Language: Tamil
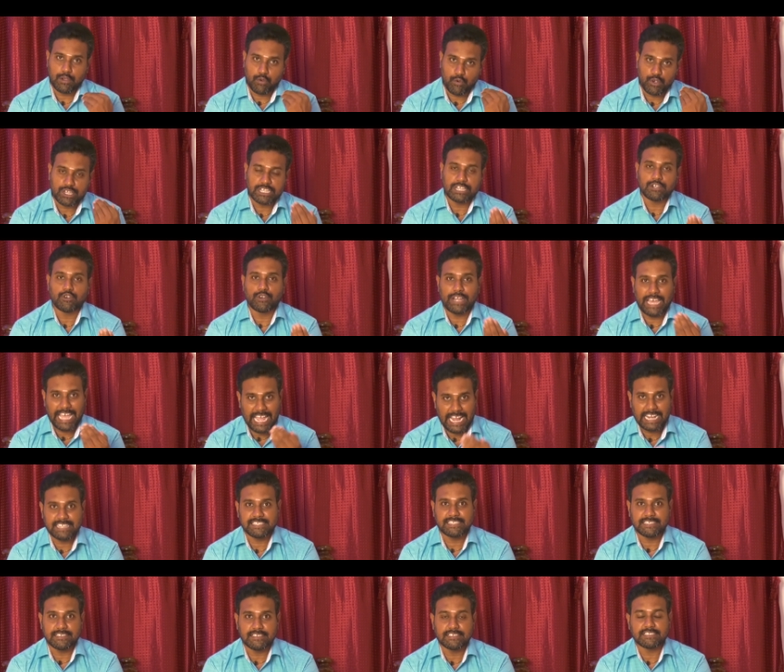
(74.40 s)
கொஷினோட
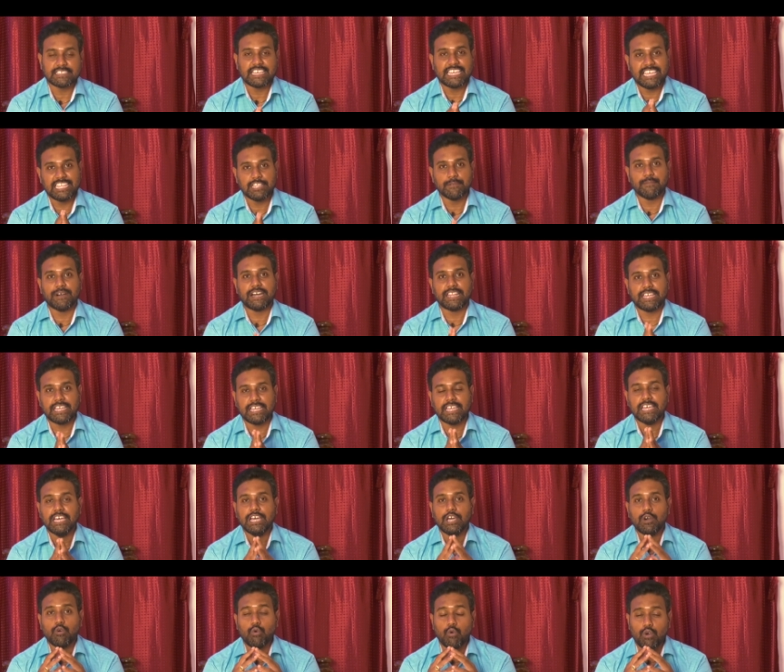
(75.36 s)
ஆன்சர்ஸ் இது மாதிரி
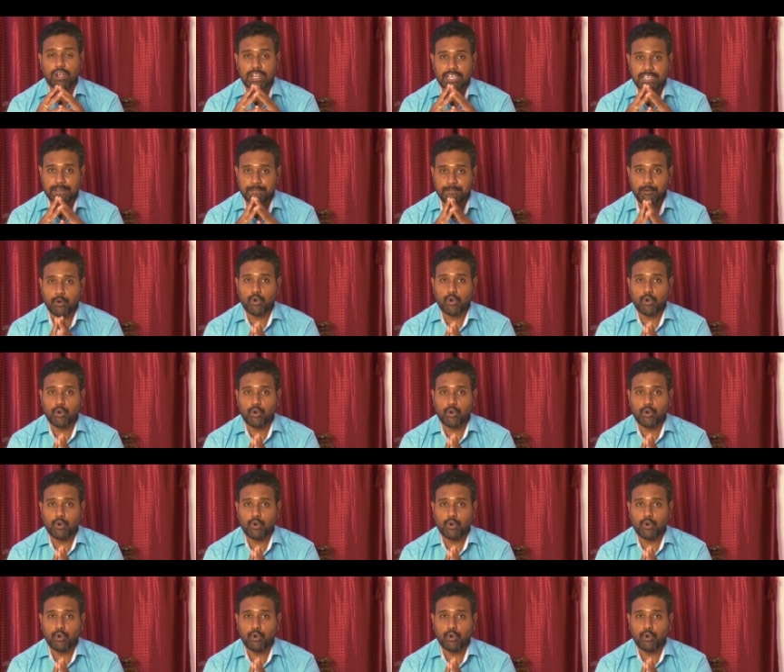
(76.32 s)
உங்களுக்கு